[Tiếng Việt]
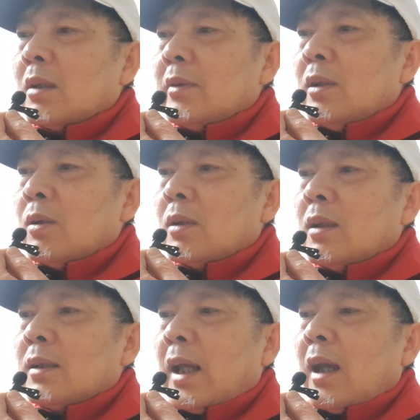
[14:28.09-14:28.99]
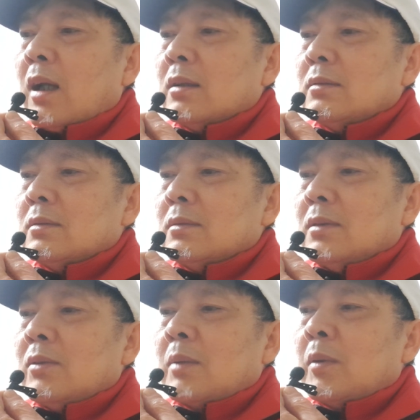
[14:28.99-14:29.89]
cái video đó lên nghe
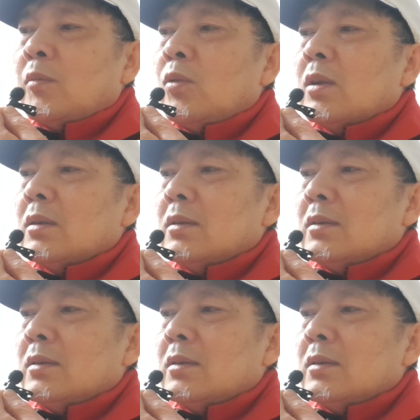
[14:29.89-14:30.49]
nếu hai bạn muốn